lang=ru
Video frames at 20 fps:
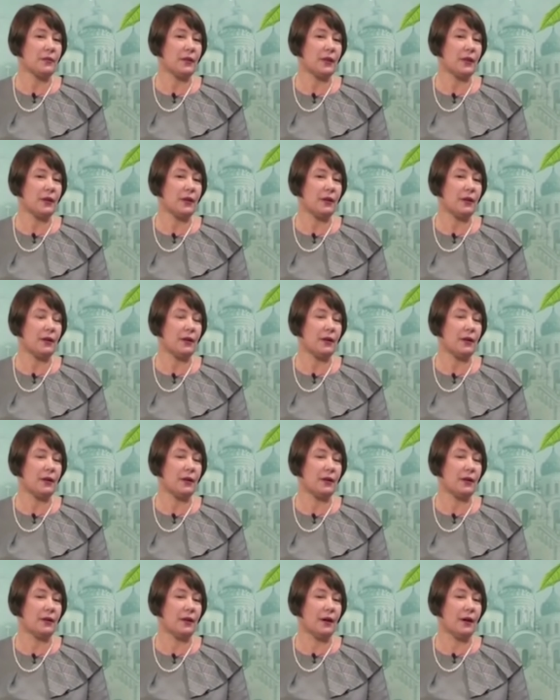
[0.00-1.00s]
А,
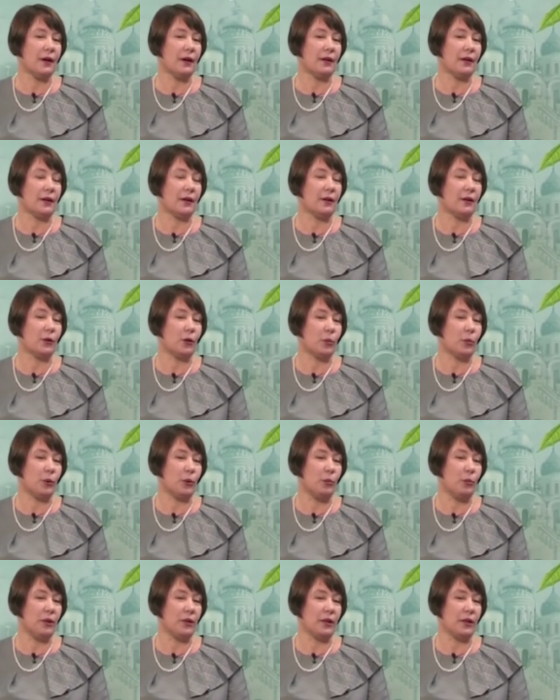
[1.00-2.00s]
и так ее
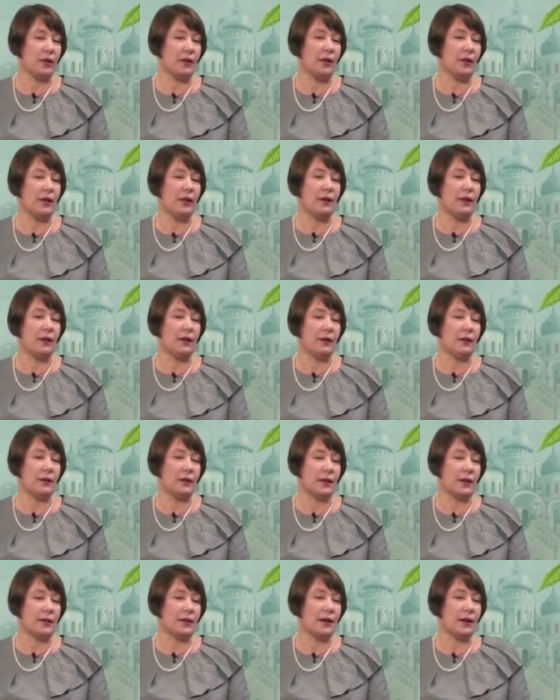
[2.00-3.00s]
полюбила а,
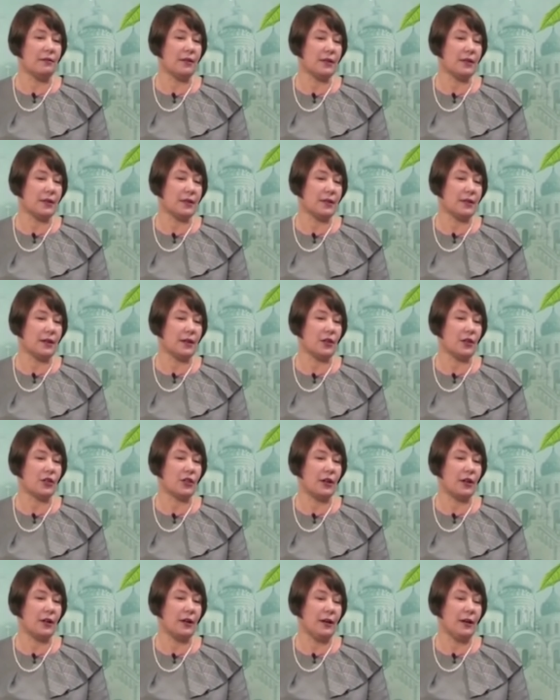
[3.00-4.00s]
наставница
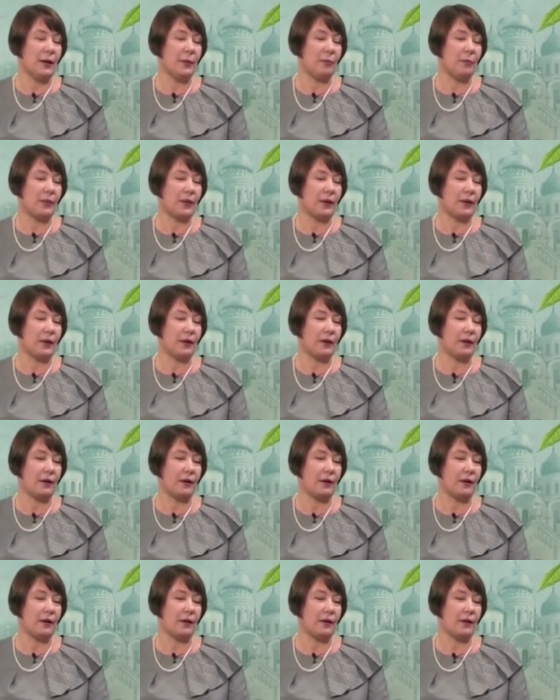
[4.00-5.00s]
старшая,
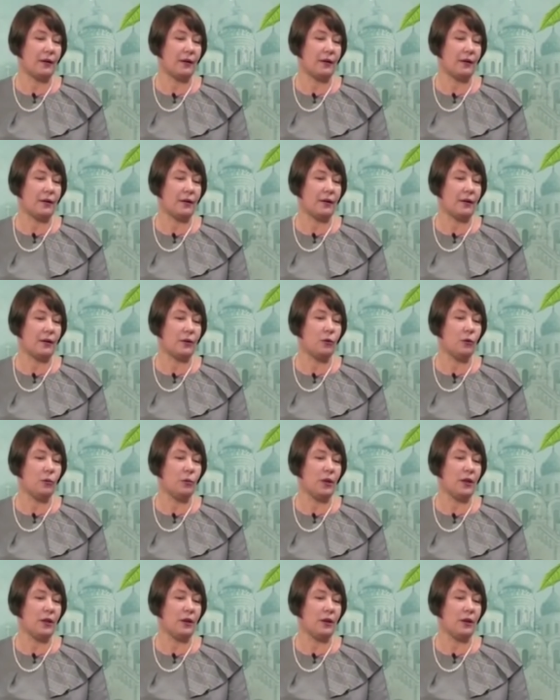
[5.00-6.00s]

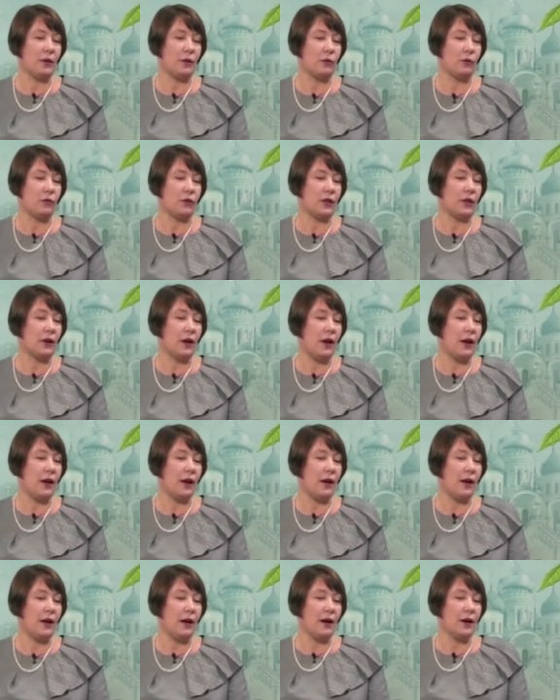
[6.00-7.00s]
Игуменья
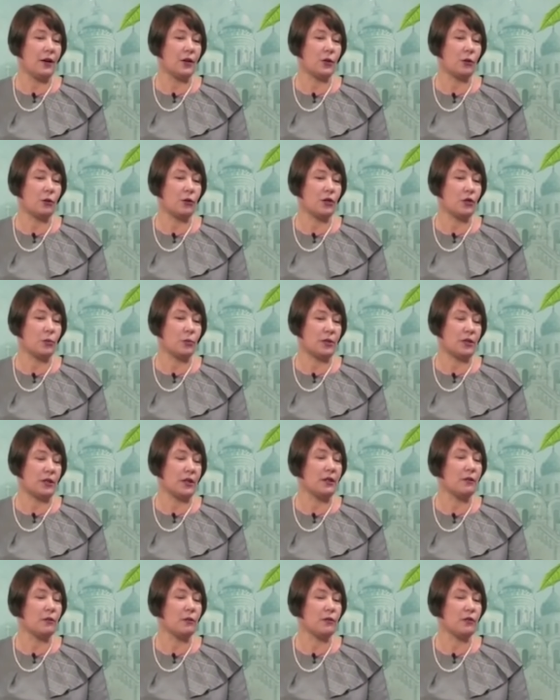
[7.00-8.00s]
Ювеналия, что даже
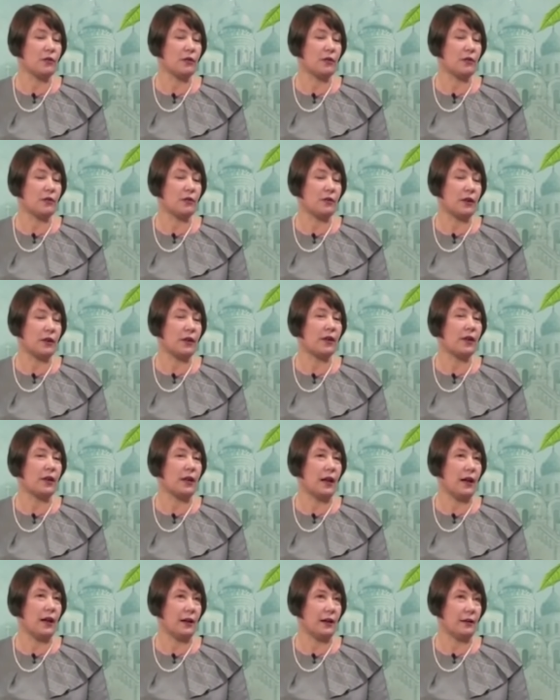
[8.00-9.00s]
поселила его в своей
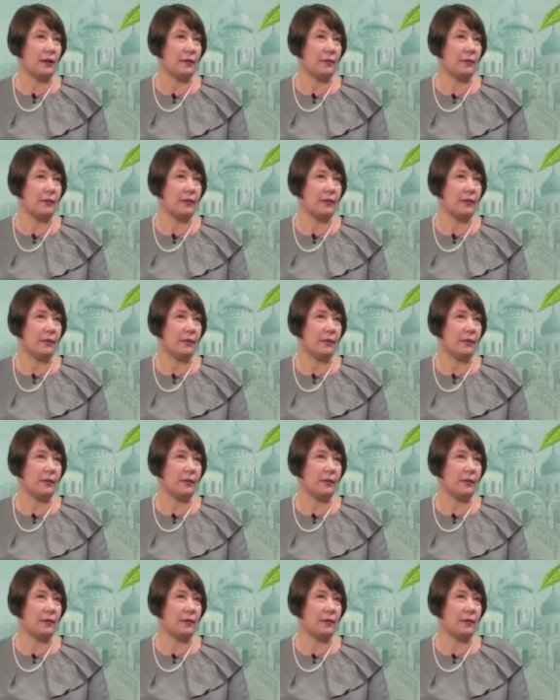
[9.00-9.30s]
келье.